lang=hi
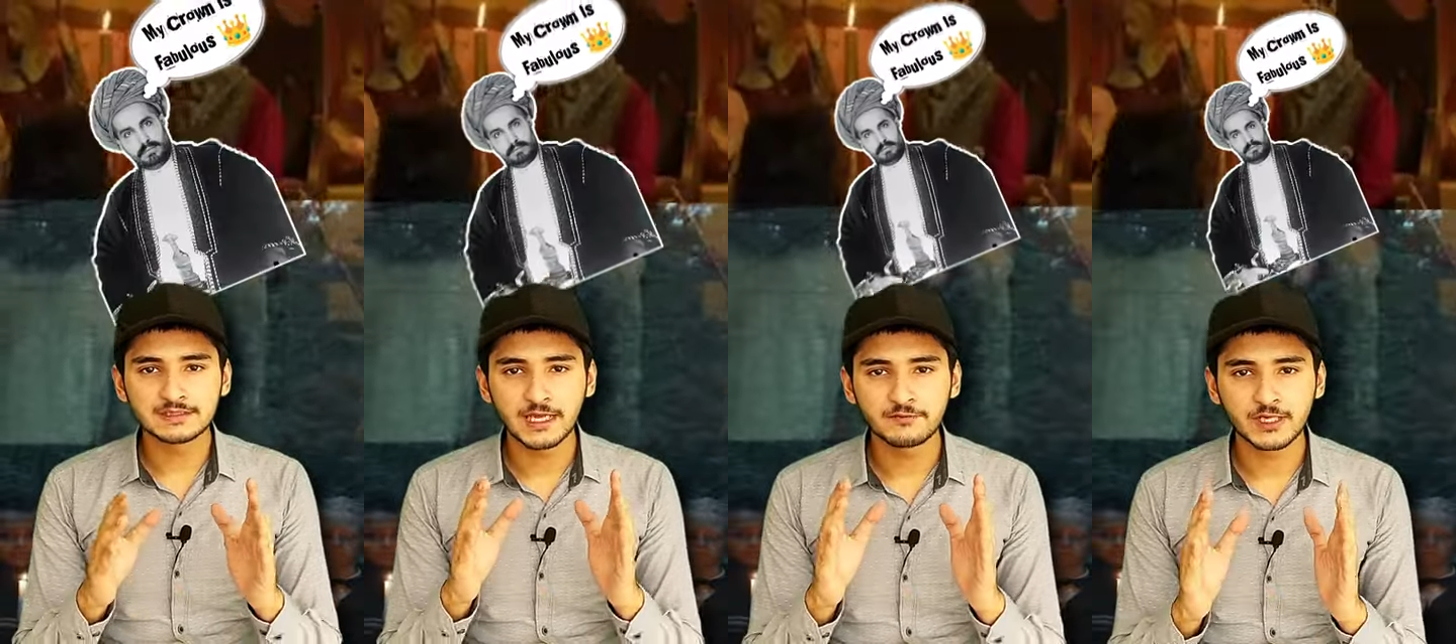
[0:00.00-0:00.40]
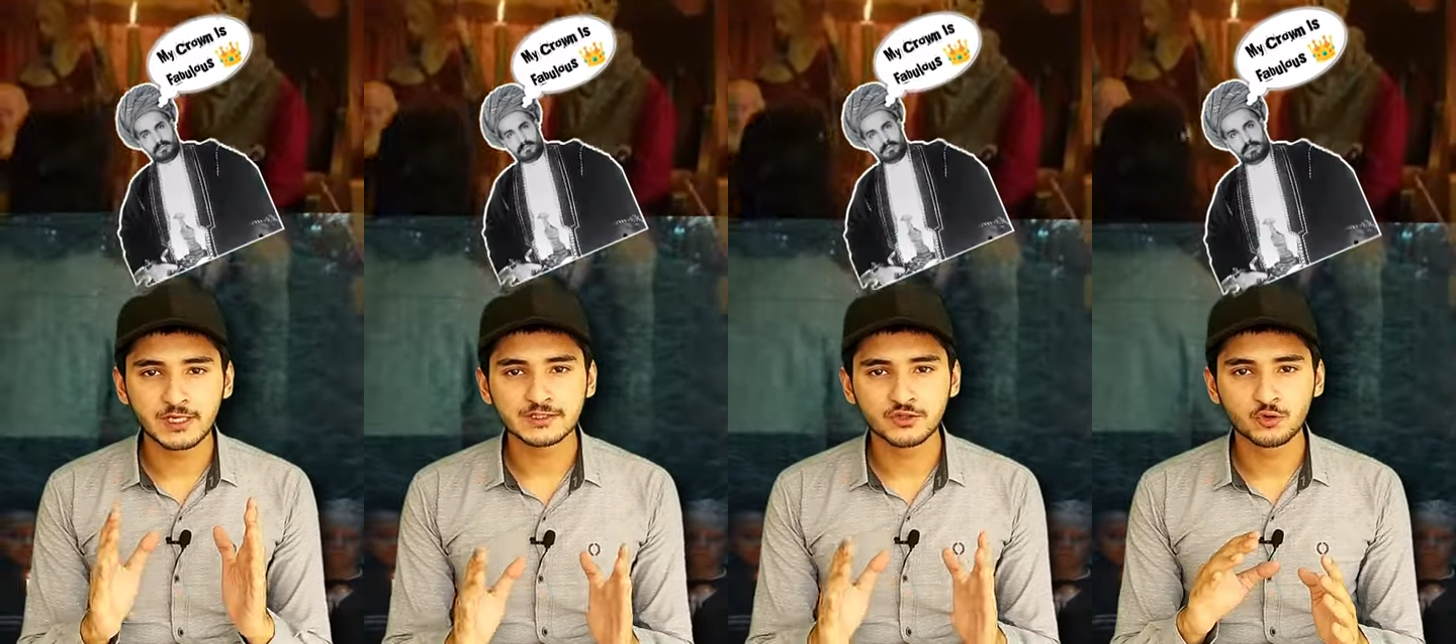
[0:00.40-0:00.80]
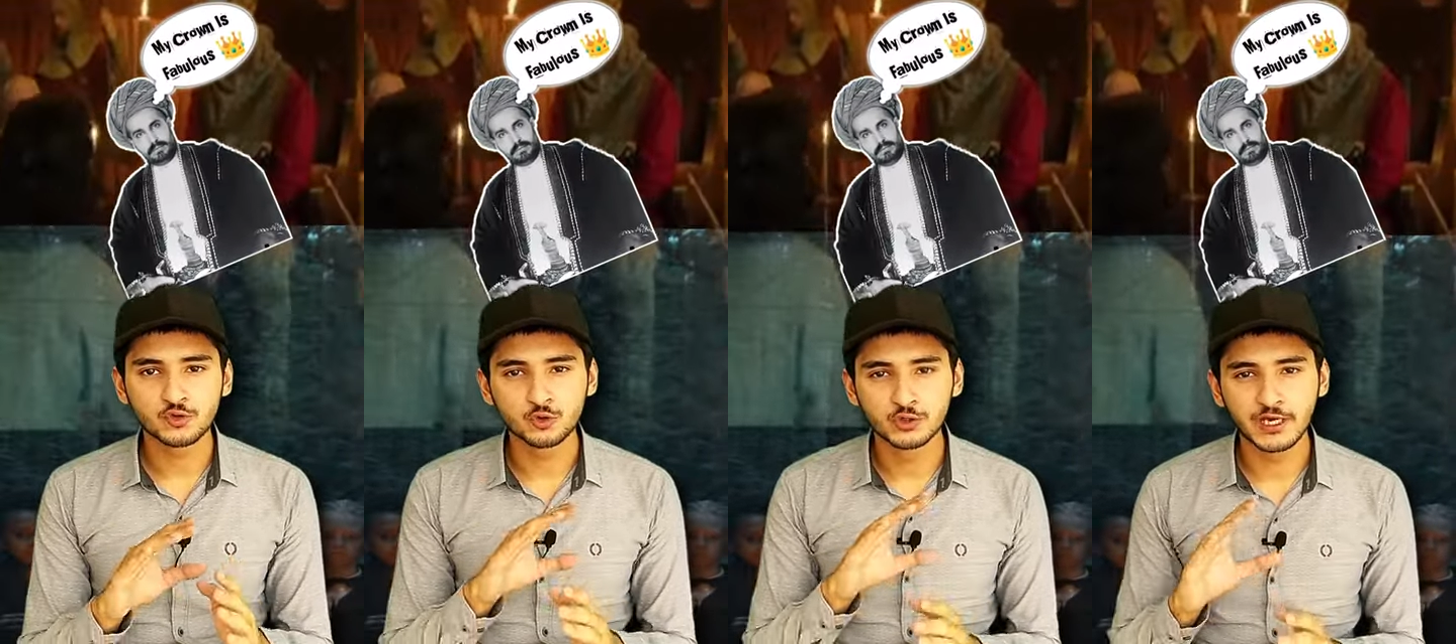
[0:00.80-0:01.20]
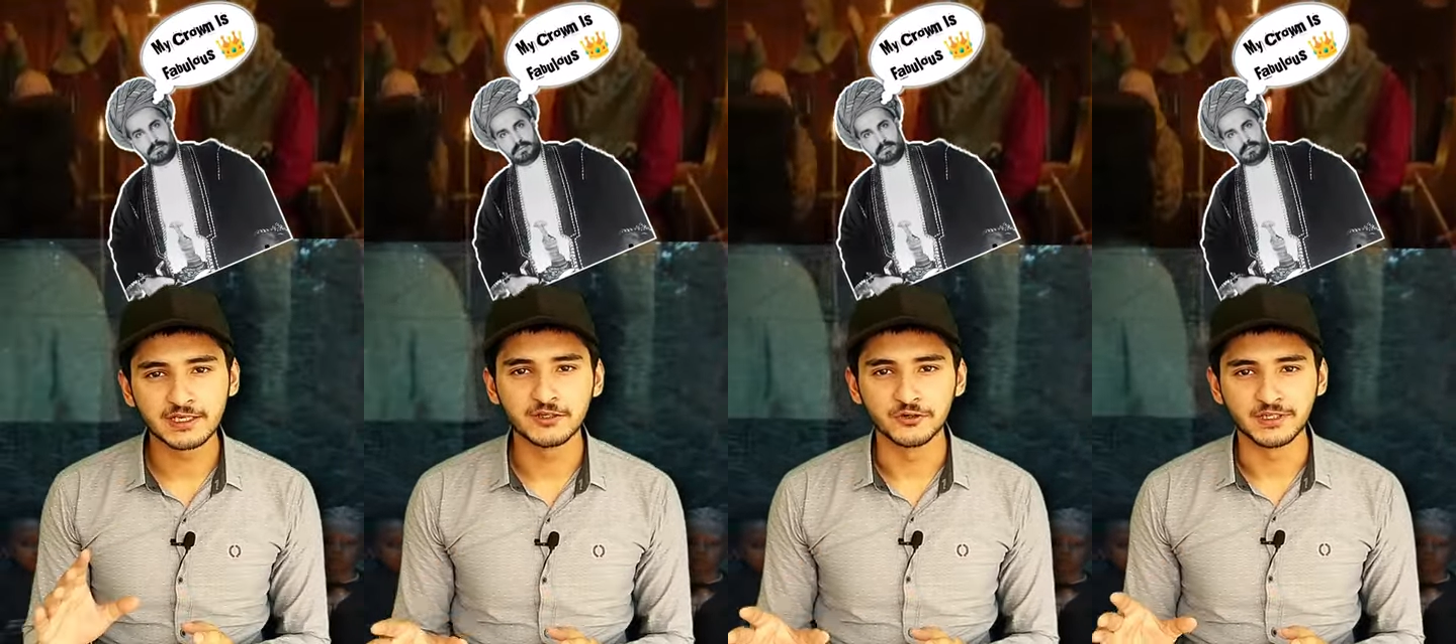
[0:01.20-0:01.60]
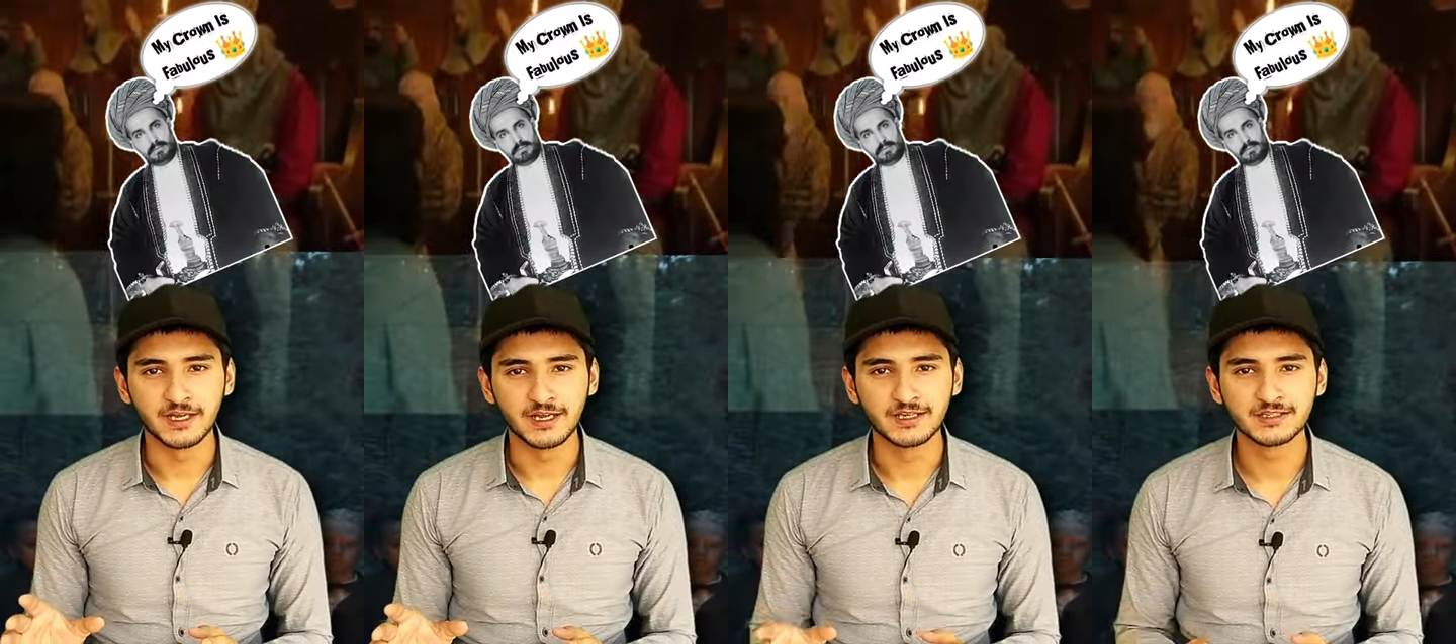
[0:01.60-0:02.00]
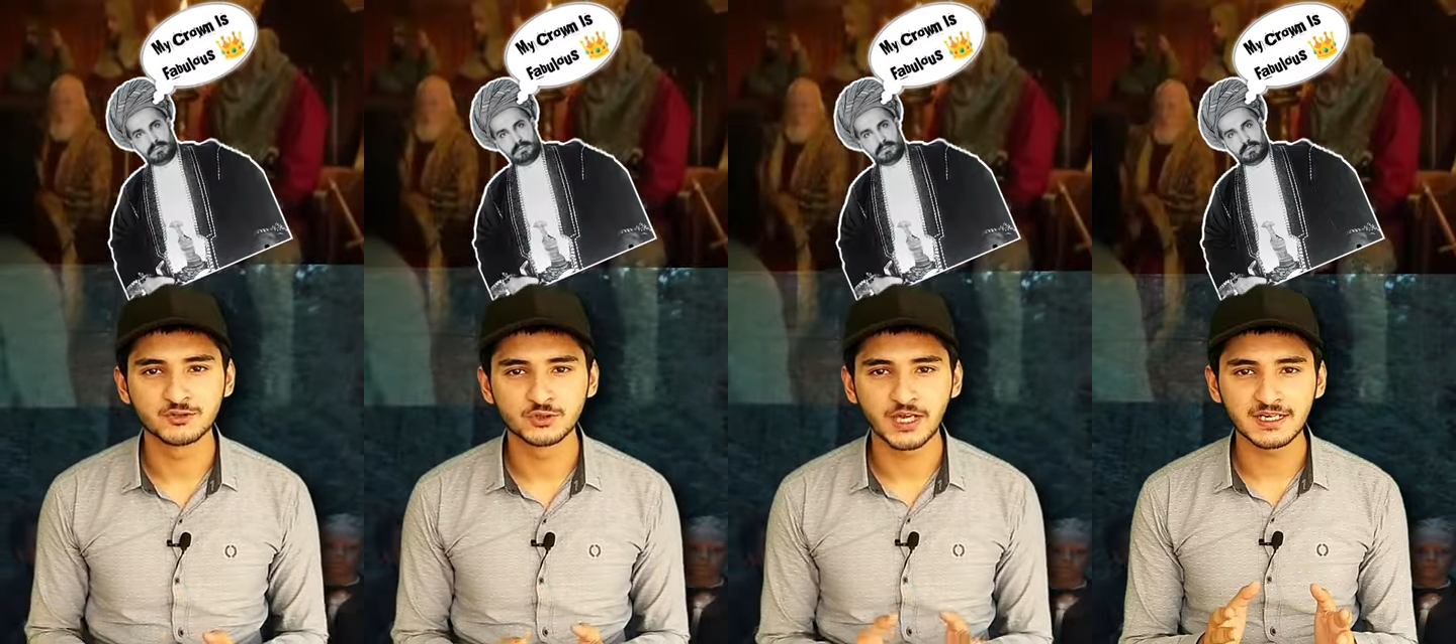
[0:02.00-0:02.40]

ट्वेंटी अगस्त को कुछ उल्टा ही होता है